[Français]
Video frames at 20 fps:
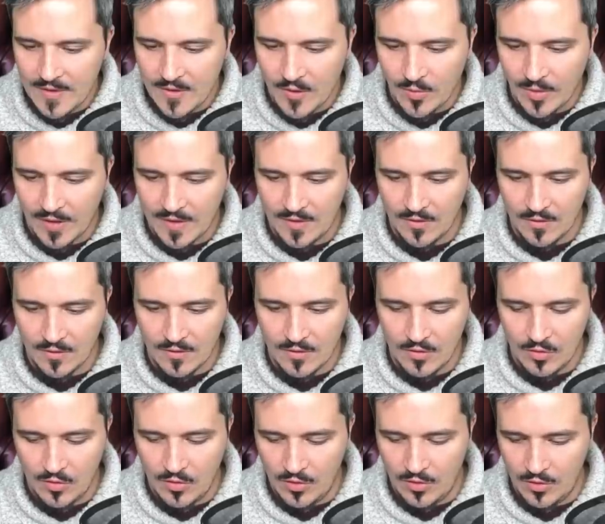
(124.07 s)
il se présente
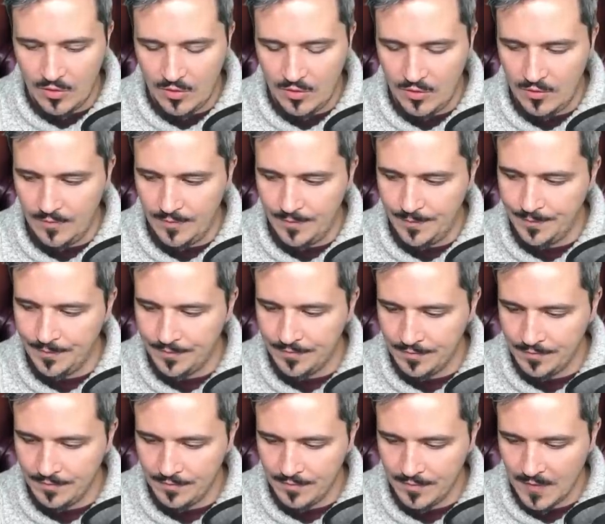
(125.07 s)
dans
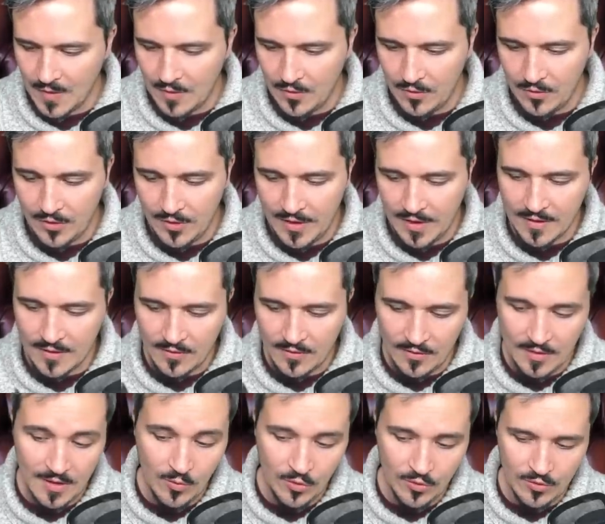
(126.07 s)
le codex
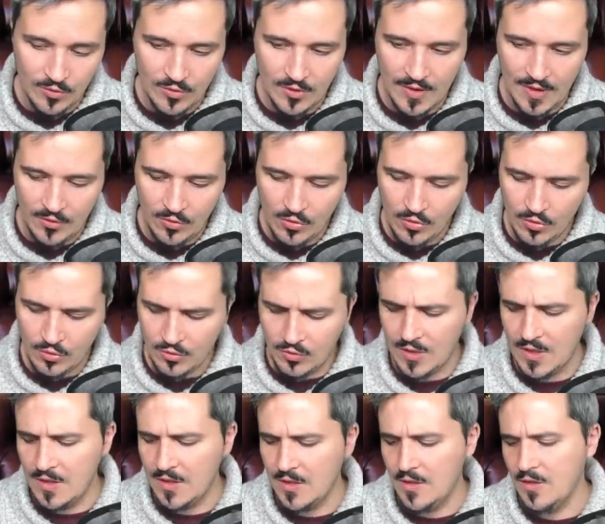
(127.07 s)
Démon du Chaos,
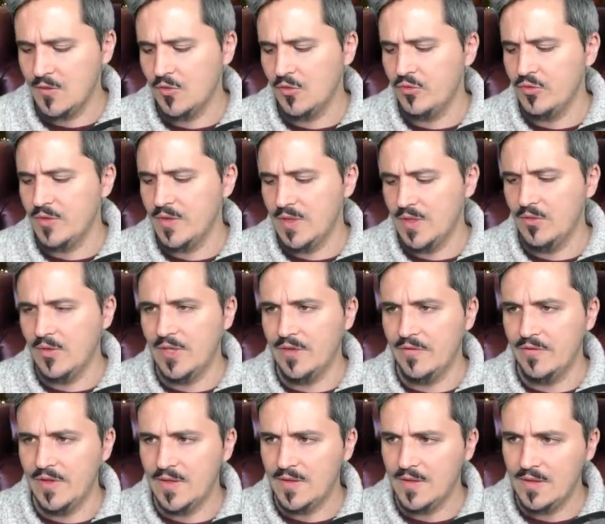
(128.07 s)
qui est celui-ci de la
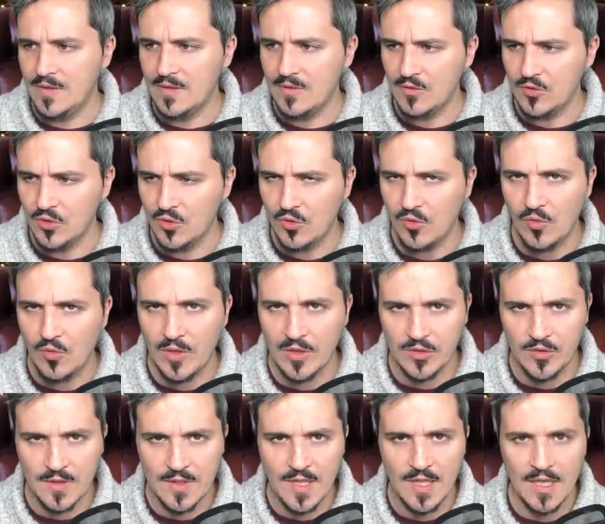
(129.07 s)
V6, je crois,
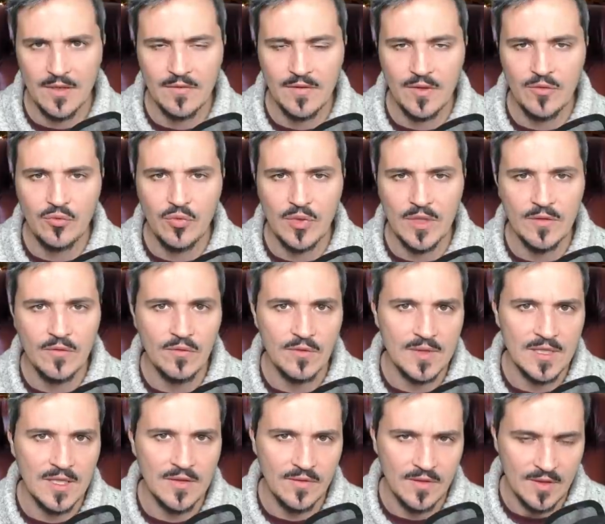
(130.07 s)
jusqu'à la V8.
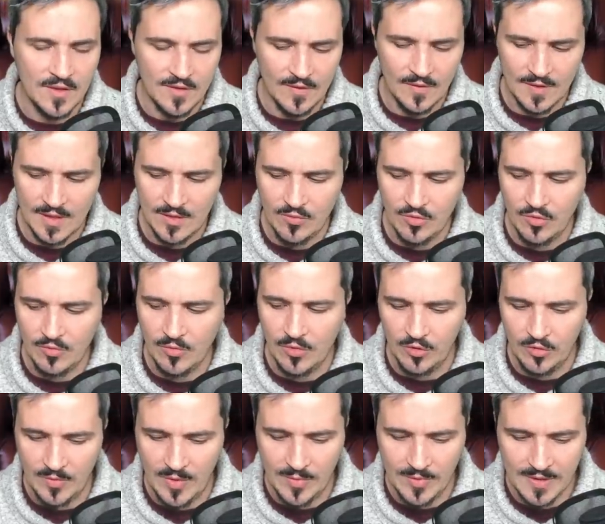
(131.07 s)
Vous avez sensiblement
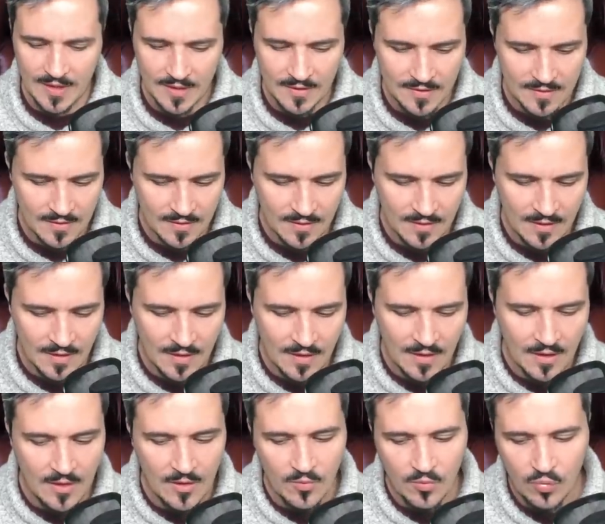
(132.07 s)
le même texte,
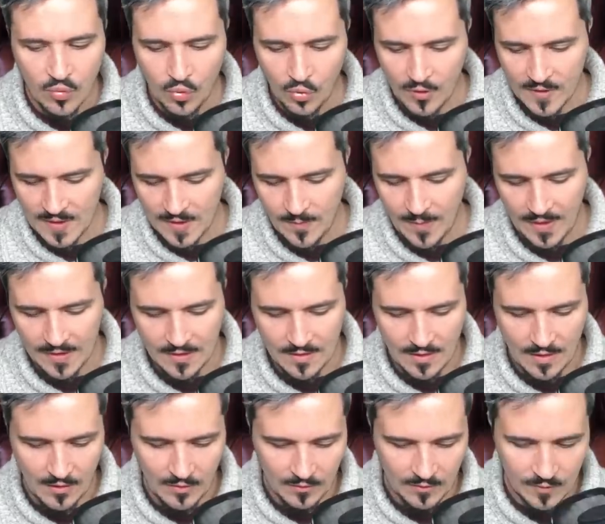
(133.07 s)
pour cette
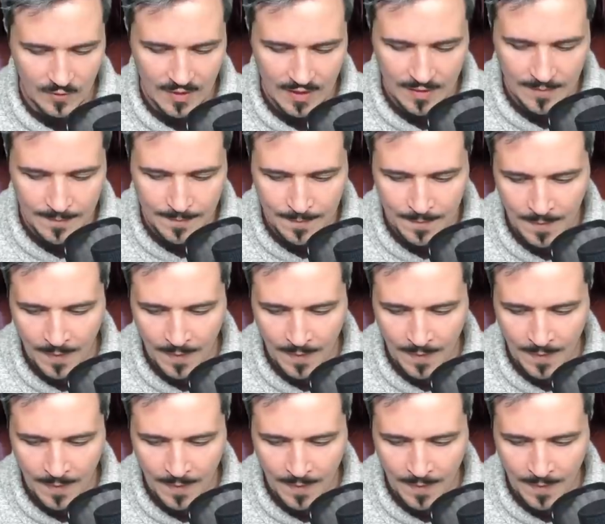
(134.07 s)
partie-là en tout cas.